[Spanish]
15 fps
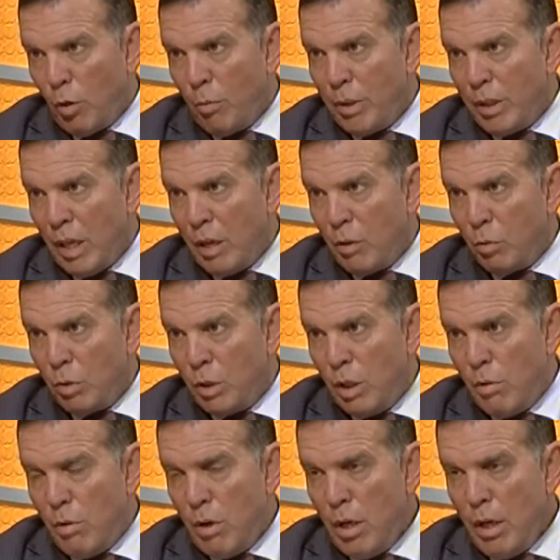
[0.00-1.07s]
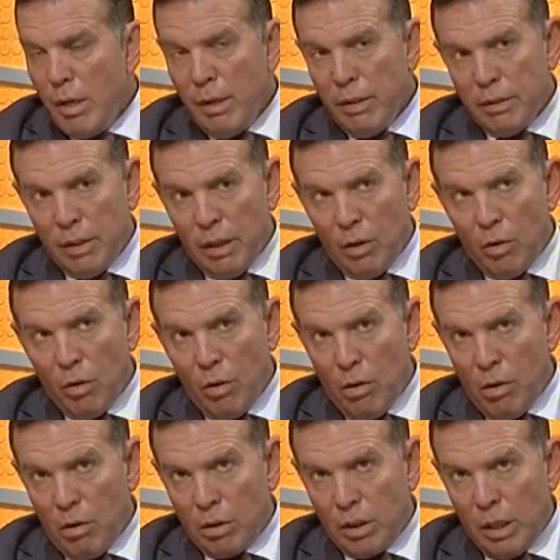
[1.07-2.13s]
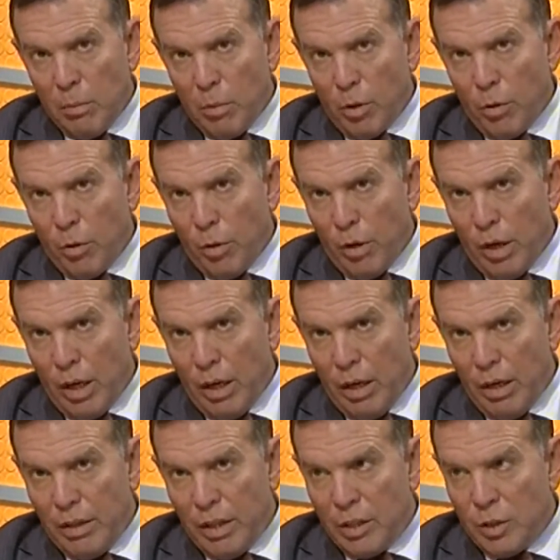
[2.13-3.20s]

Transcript: comité ejecutivo. Tengo, tenemos reunión el